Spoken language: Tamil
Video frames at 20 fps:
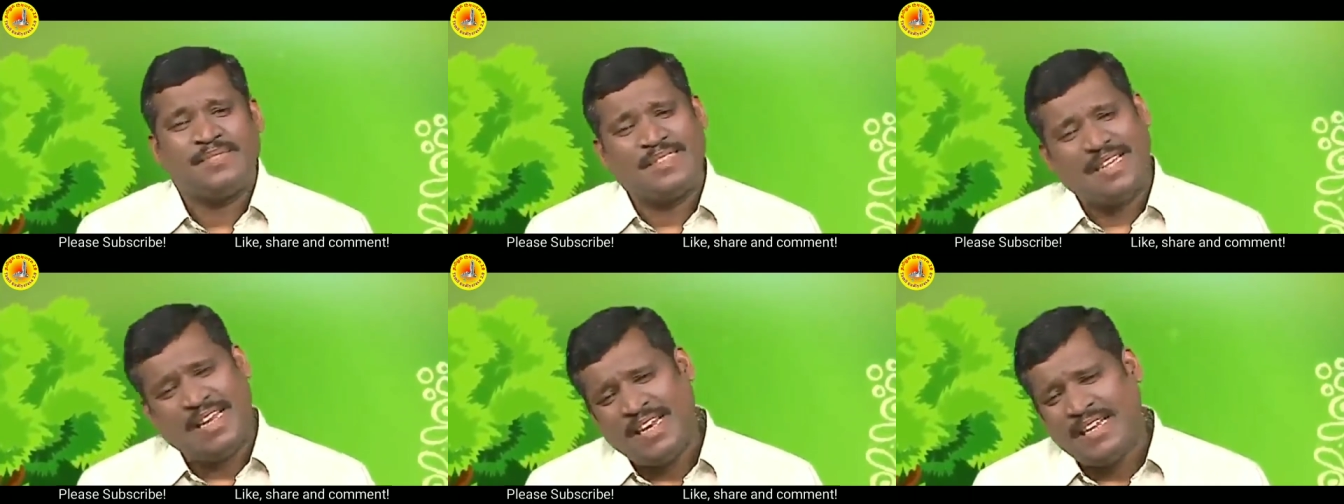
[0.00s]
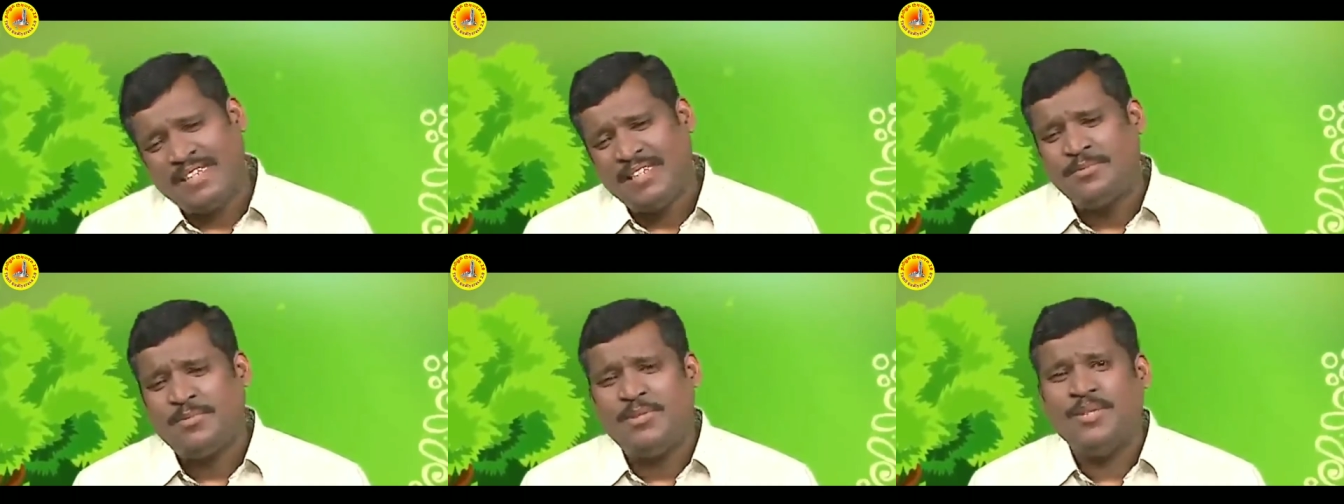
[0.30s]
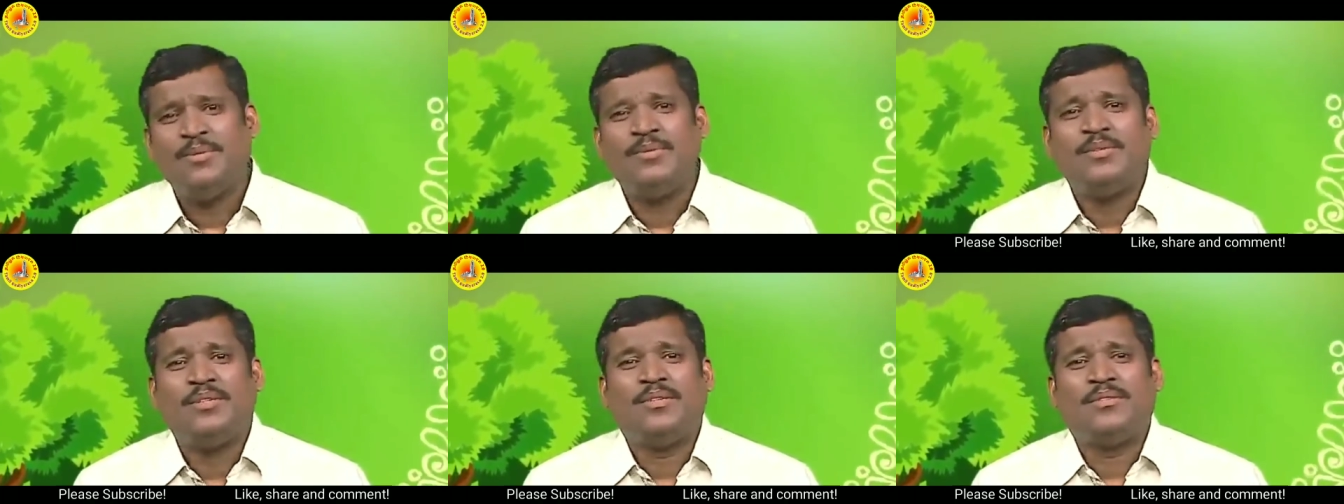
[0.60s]
எல்லாத்தையும்
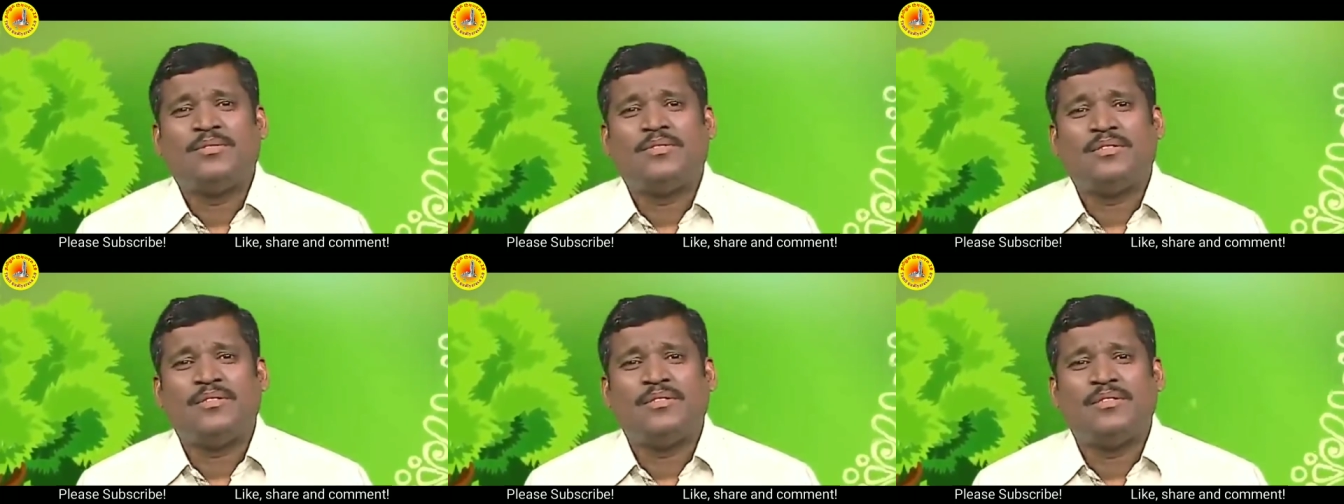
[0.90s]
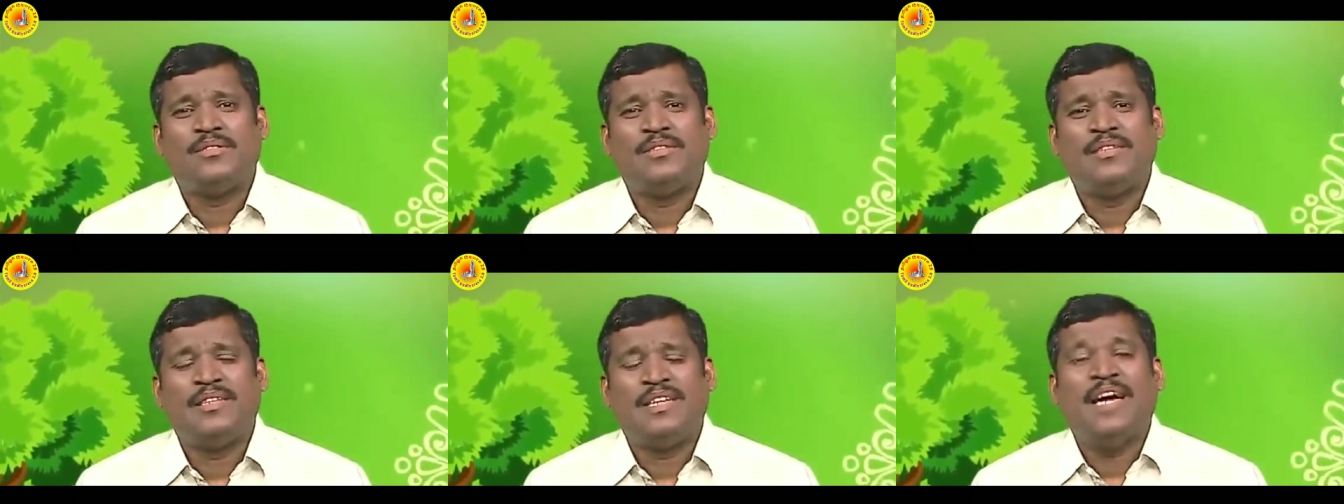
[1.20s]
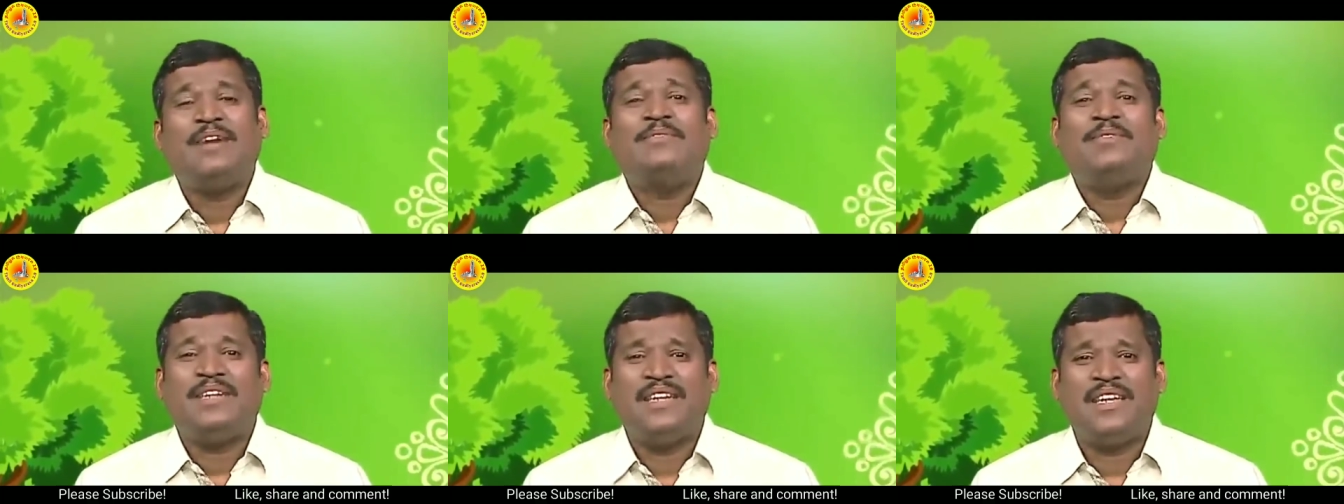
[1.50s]
முடிவு பண்ணிடுவோம்
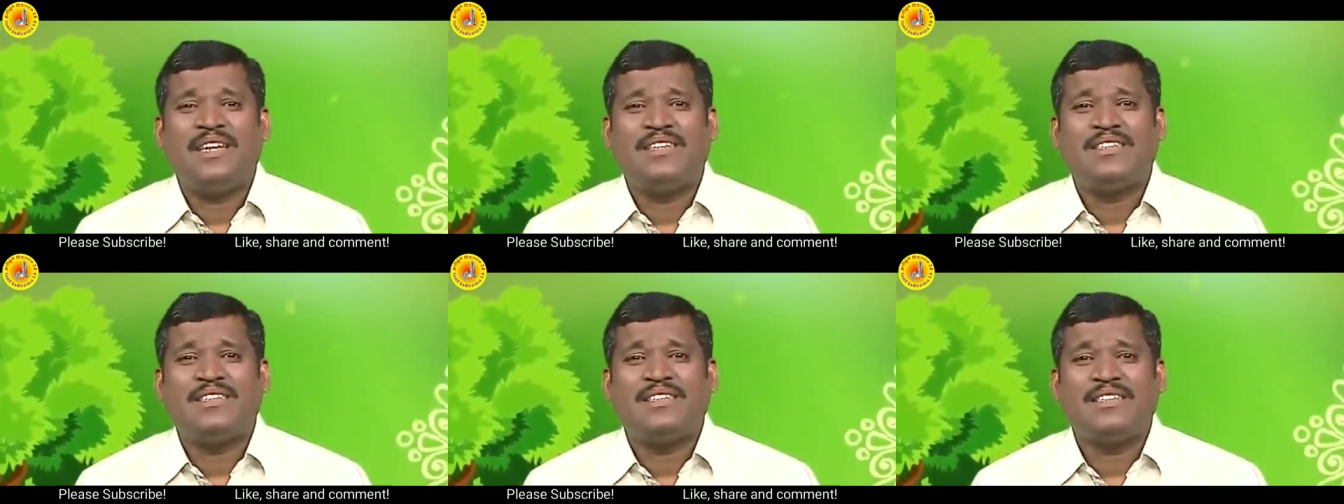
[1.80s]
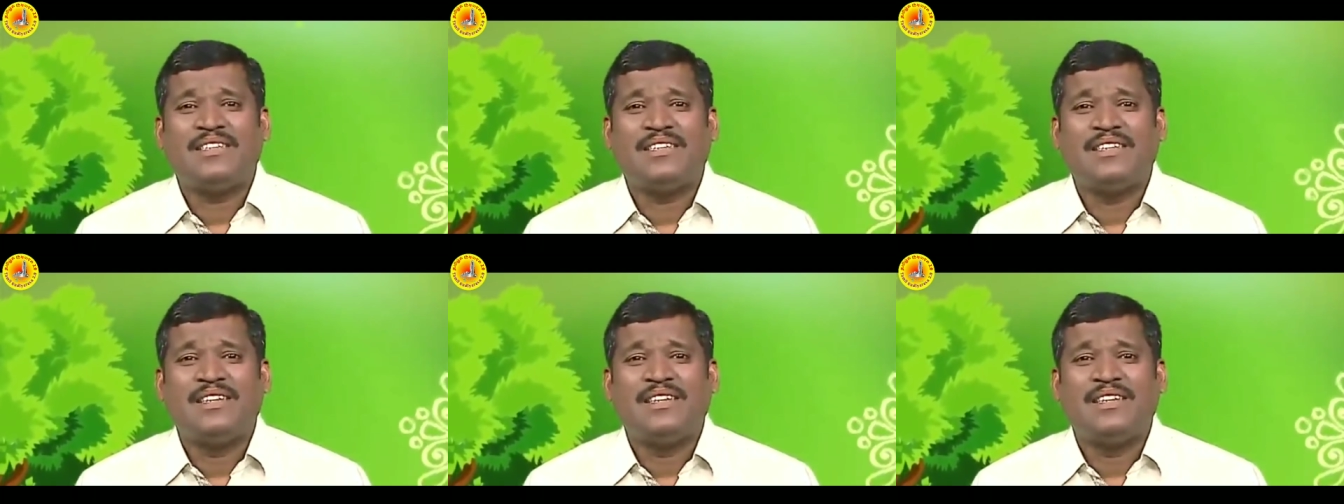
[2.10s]
அப்போ என்ன ஆகுது